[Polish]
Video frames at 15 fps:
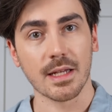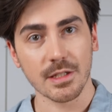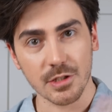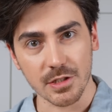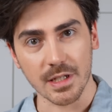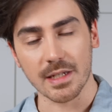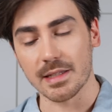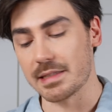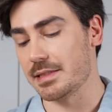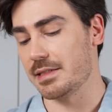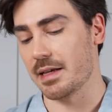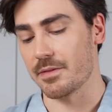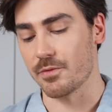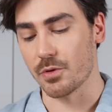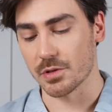jeszcze jeden
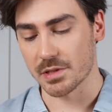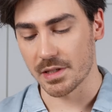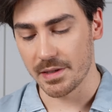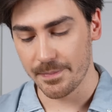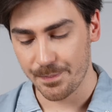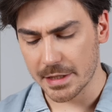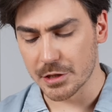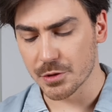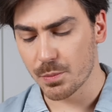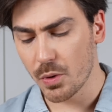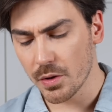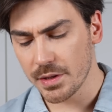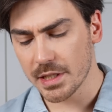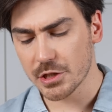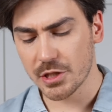ser włoski, jakiś
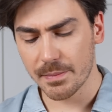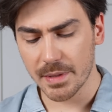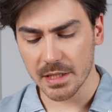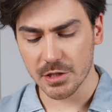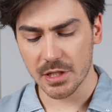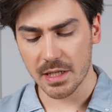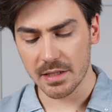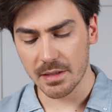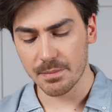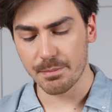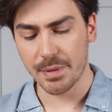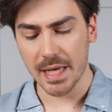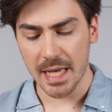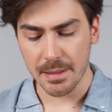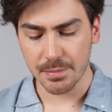błonnik rzemieńczany,
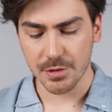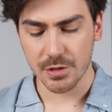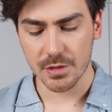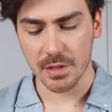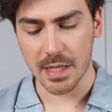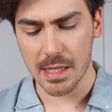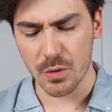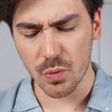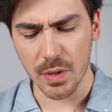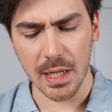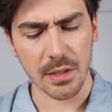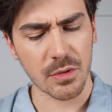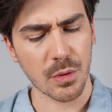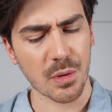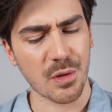pieprz,
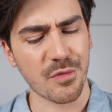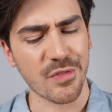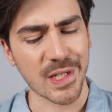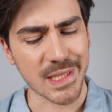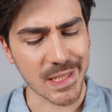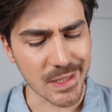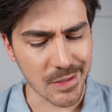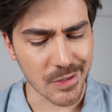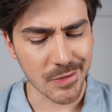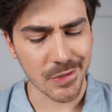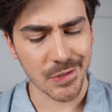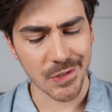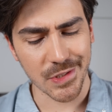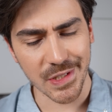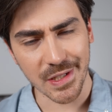regulator
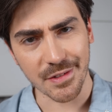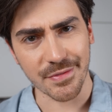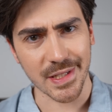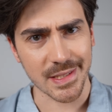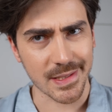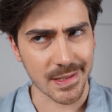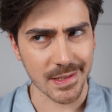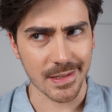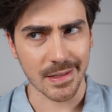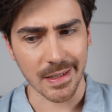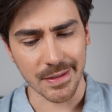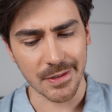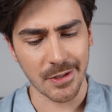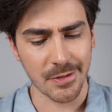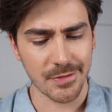kwasności, kwas
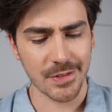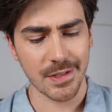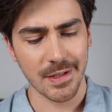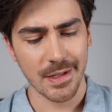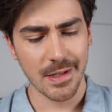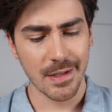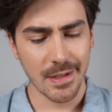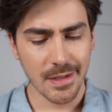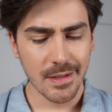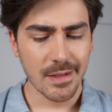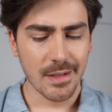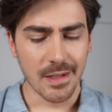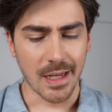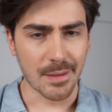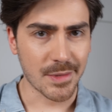cytrynowy,
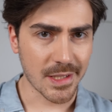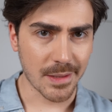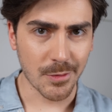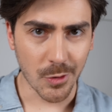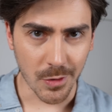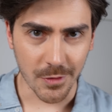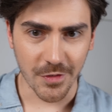aby nie było